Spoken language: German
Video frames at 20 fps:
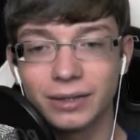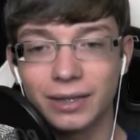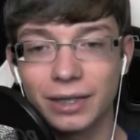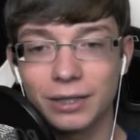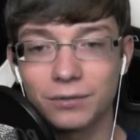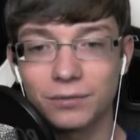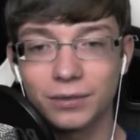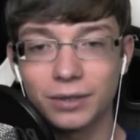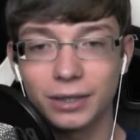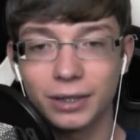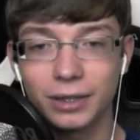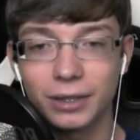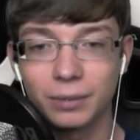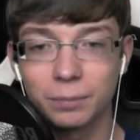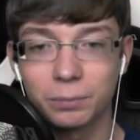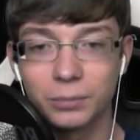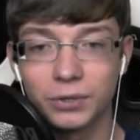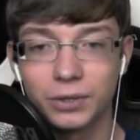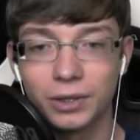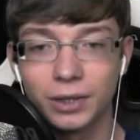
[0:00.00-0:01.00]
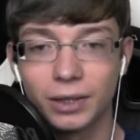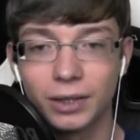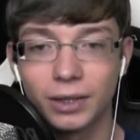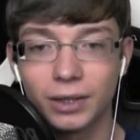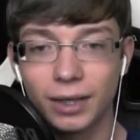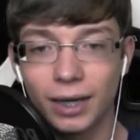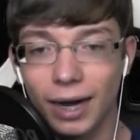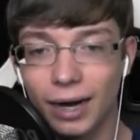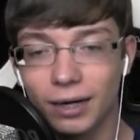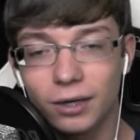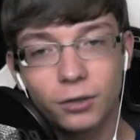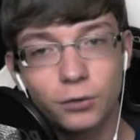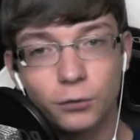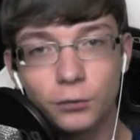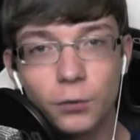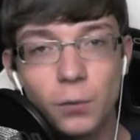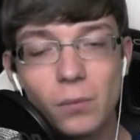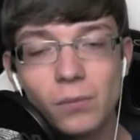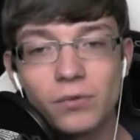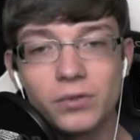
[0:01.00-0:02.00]
es einfach gibt alle
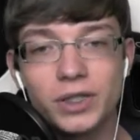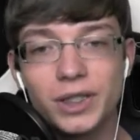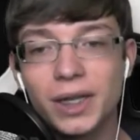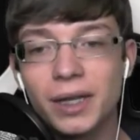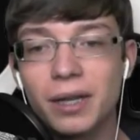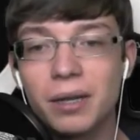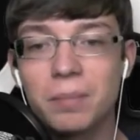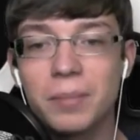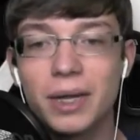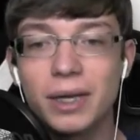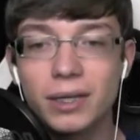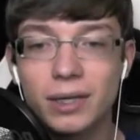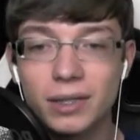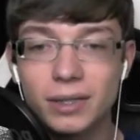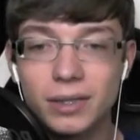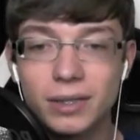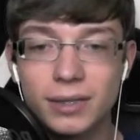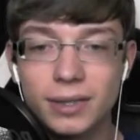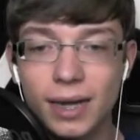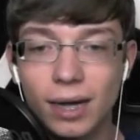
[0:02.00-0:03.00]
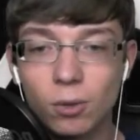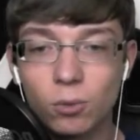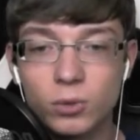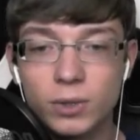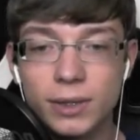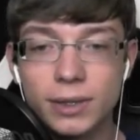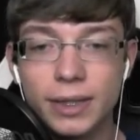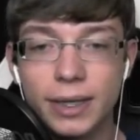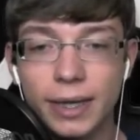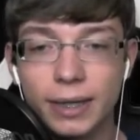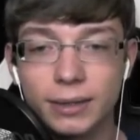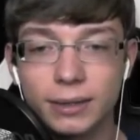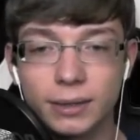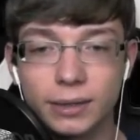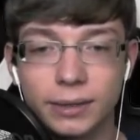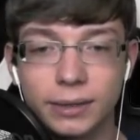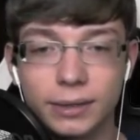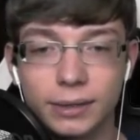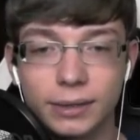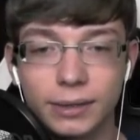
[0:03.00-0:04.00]
5 Zentimeter sind 1000
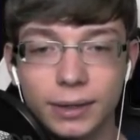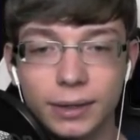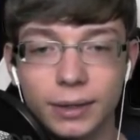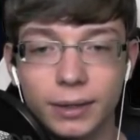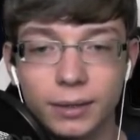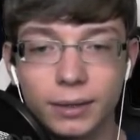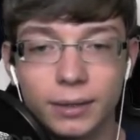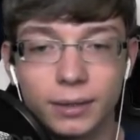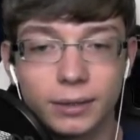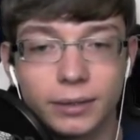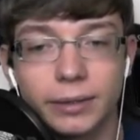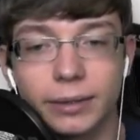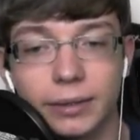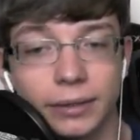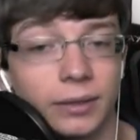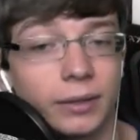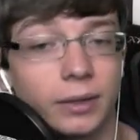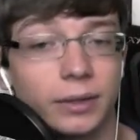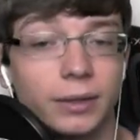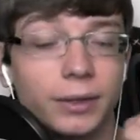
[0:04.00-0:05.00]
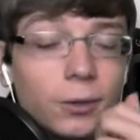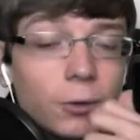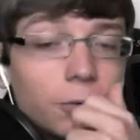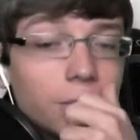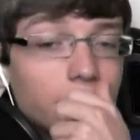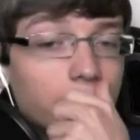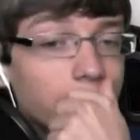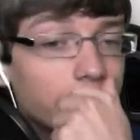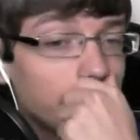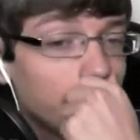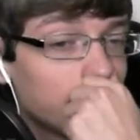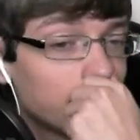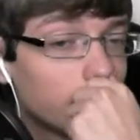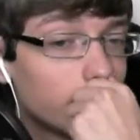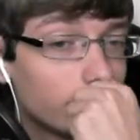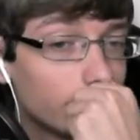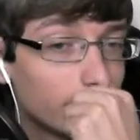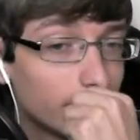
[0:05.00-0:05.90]
Erze und das ist richtig, das, das ist jetzt nicht übertrieben.